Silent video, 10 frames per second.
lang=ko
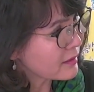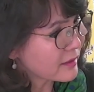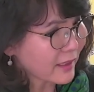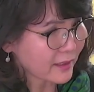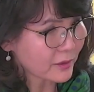
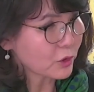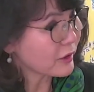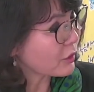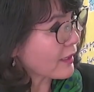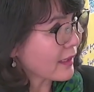제가
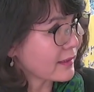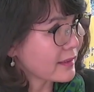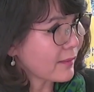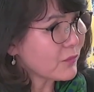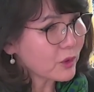듣기로는 아까
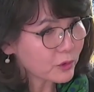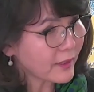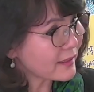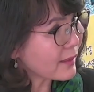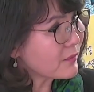3년
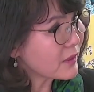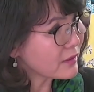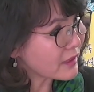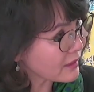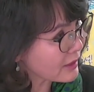후에 3년
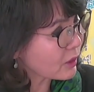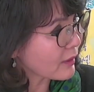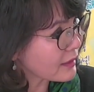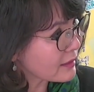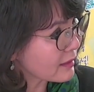직장 생활
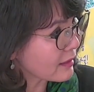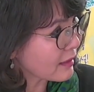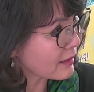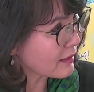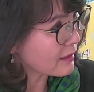
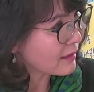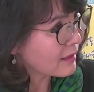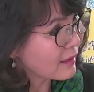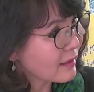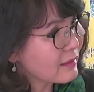하시다가
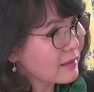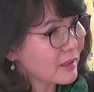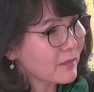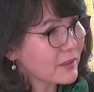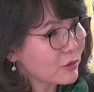그
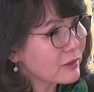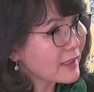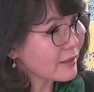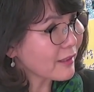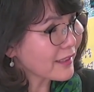정말 누구나
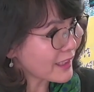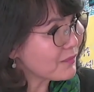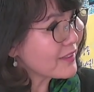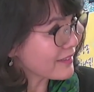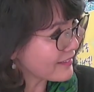들어가기
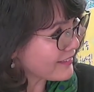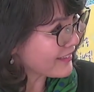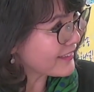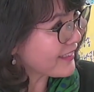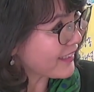힘든
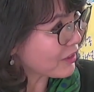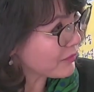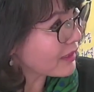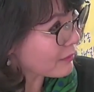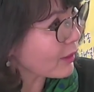이대
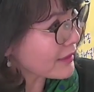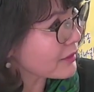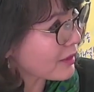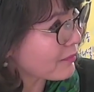음대를 들어가셨단